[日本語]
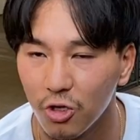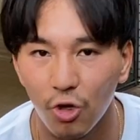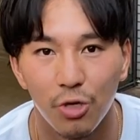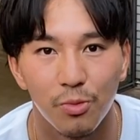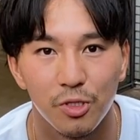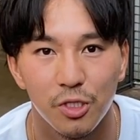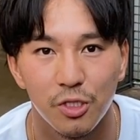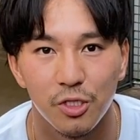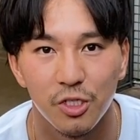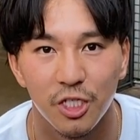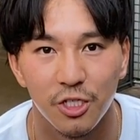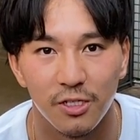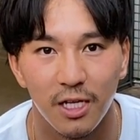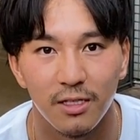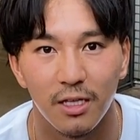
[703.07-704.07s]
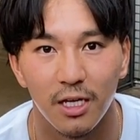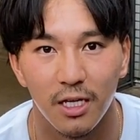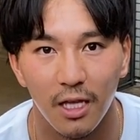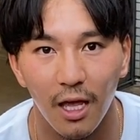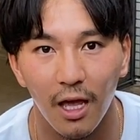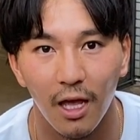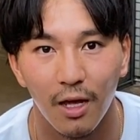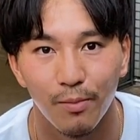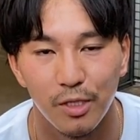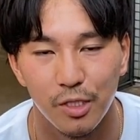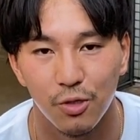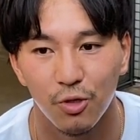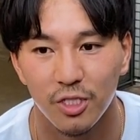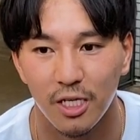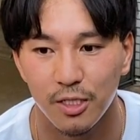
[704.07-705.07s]
夜も涼しくなってきて、まあ、
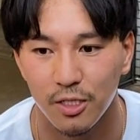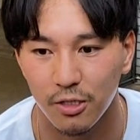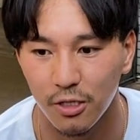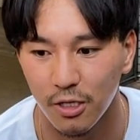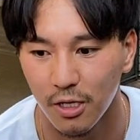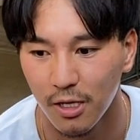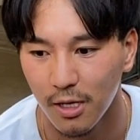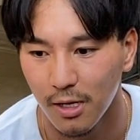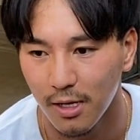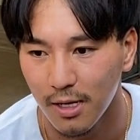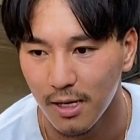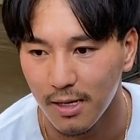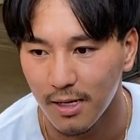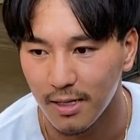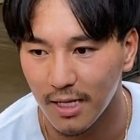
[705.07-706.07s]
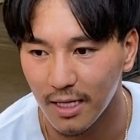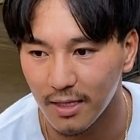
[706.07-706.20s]
過ごしやすく